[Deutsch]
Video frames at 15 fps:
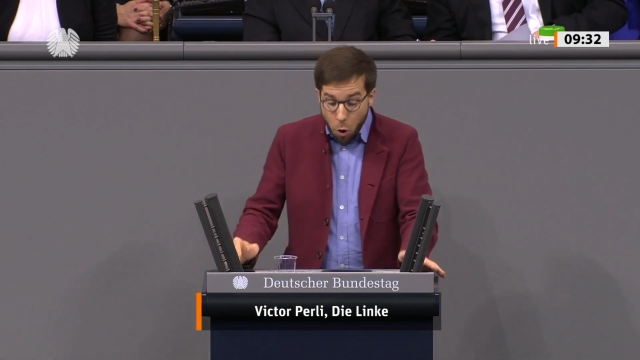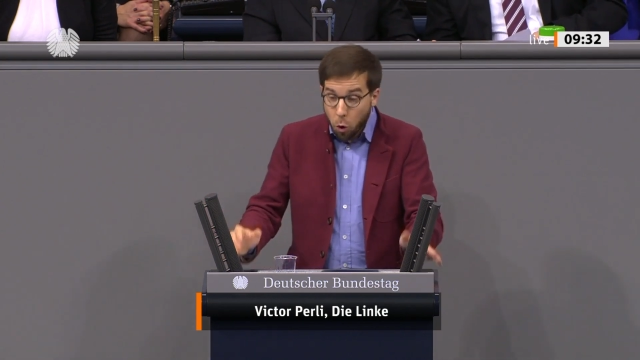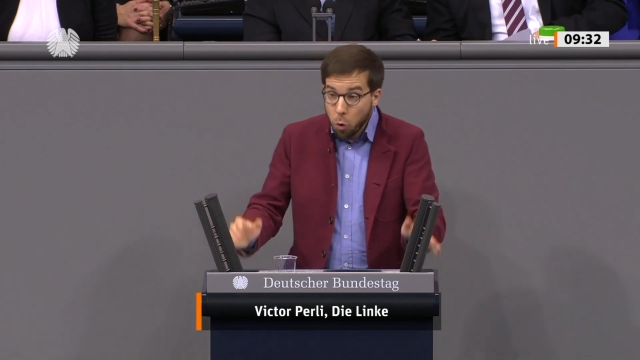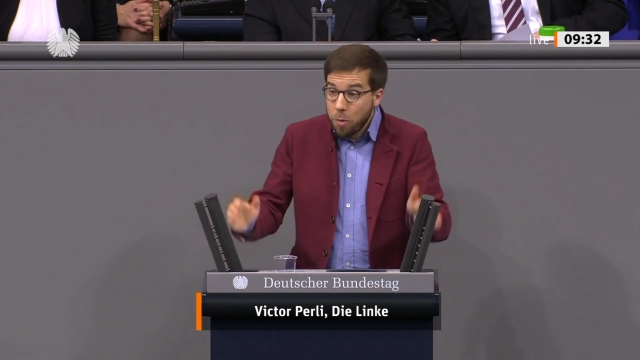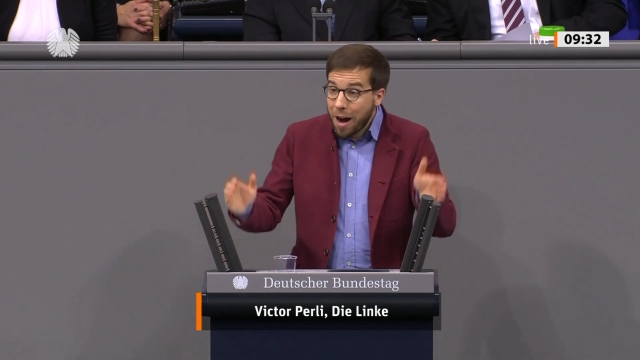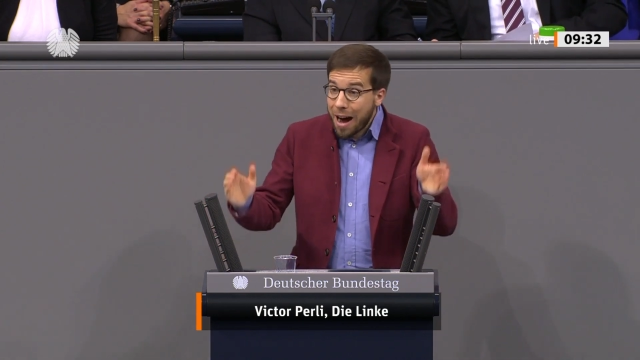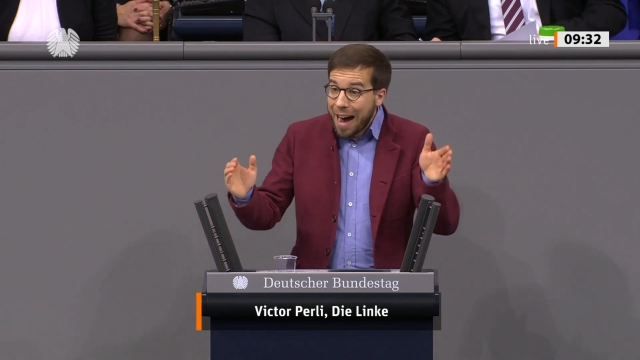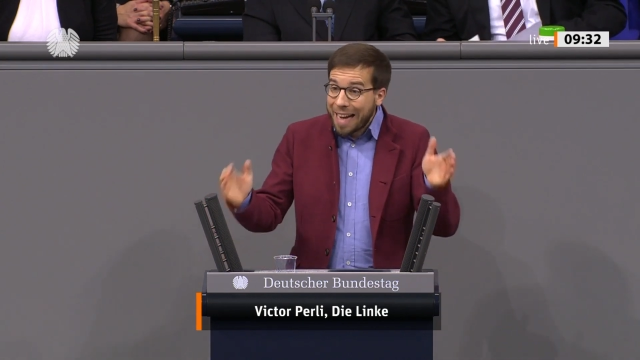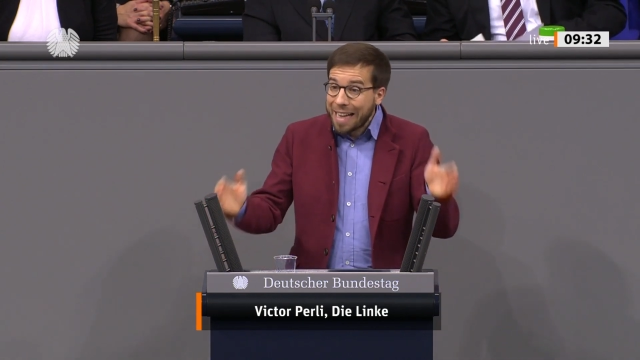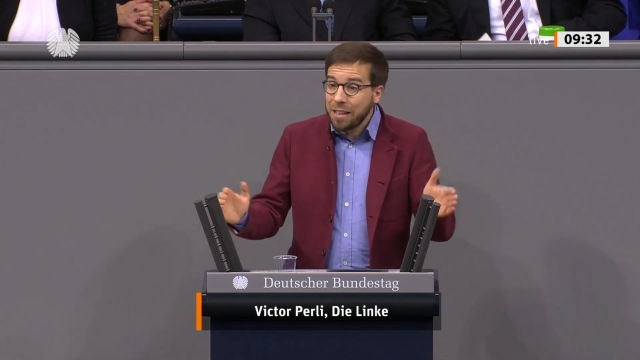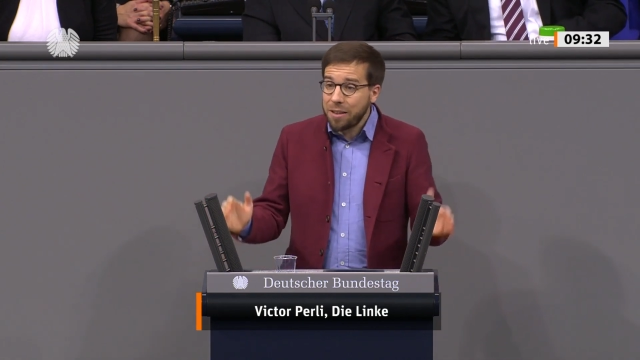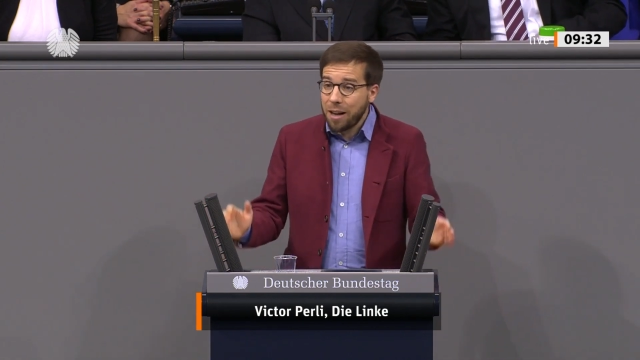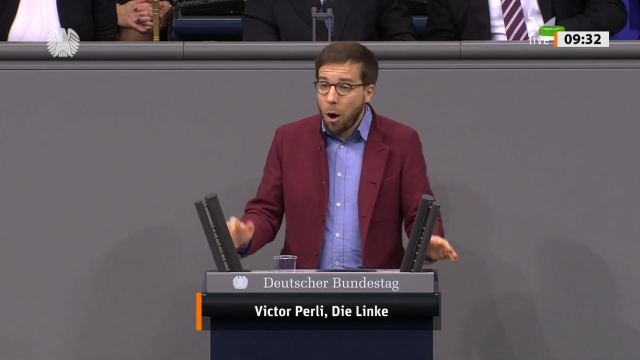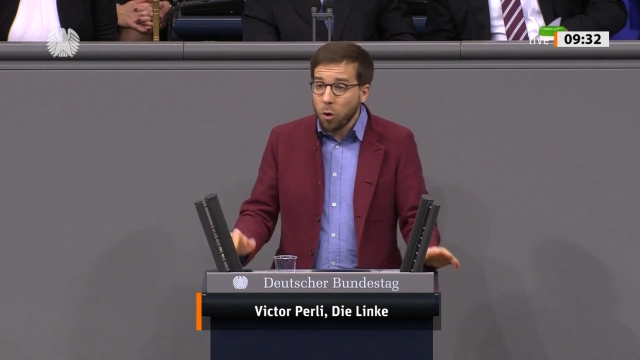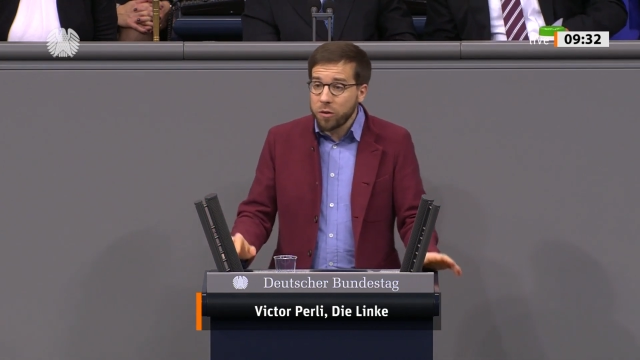Über
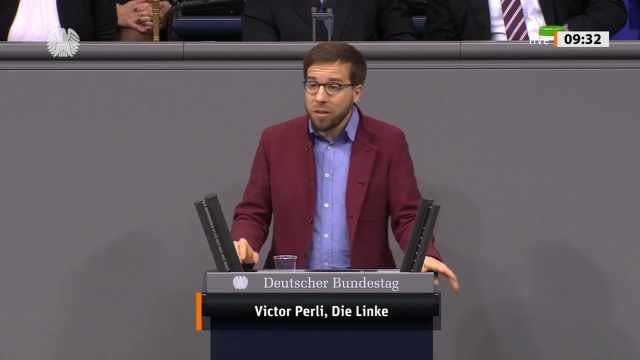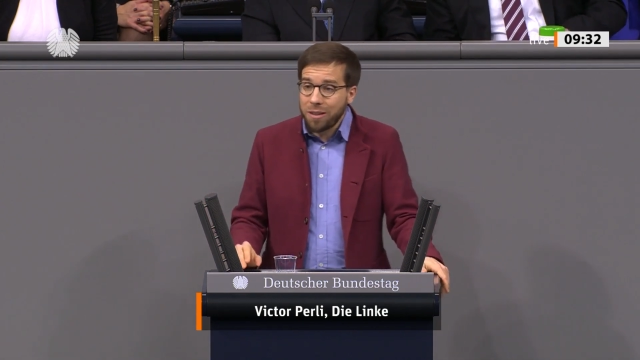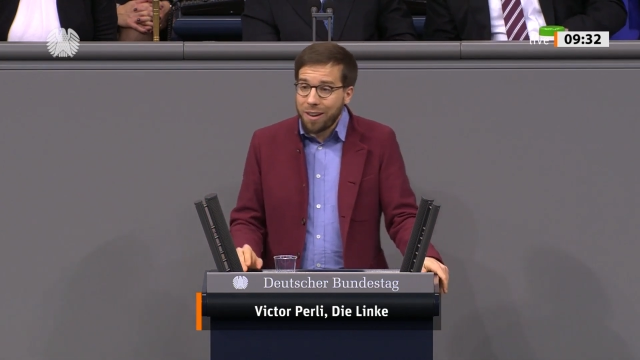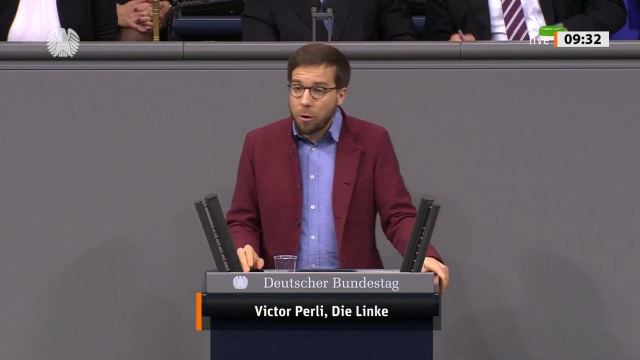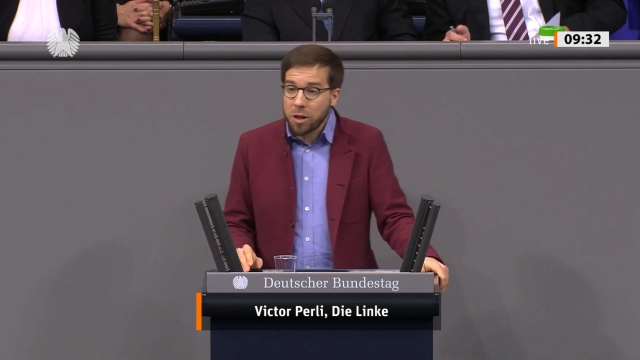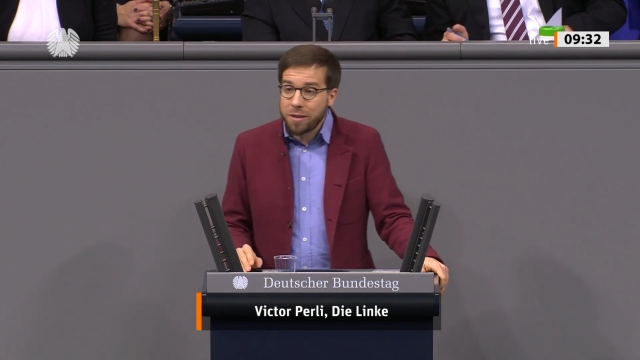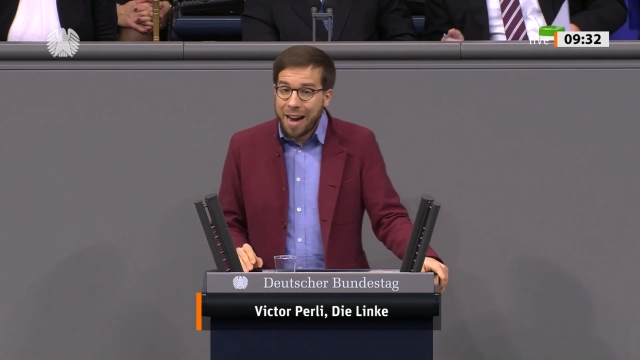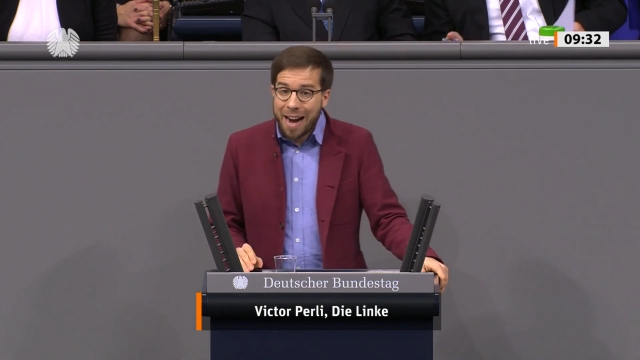1.300